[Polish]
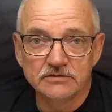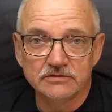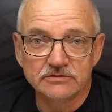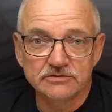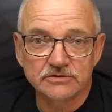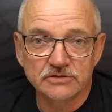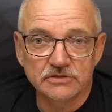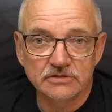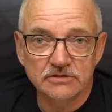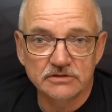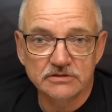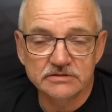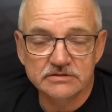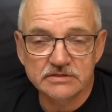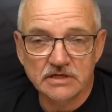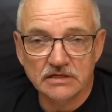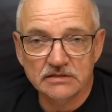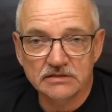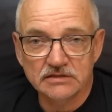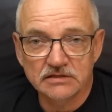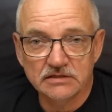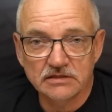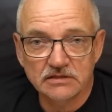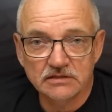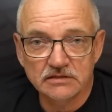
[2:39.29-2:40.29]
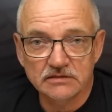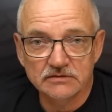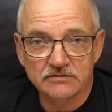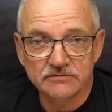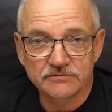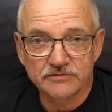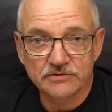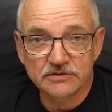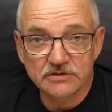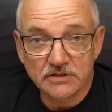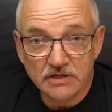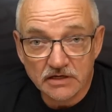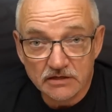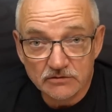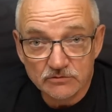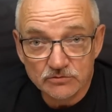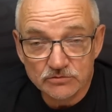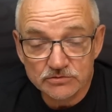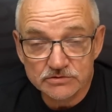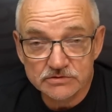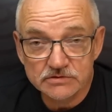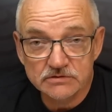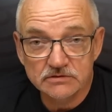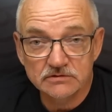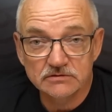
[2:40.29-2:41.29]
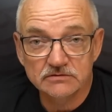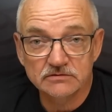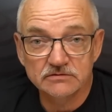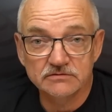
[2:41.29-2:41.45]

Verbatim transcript: czyli sander vitreus,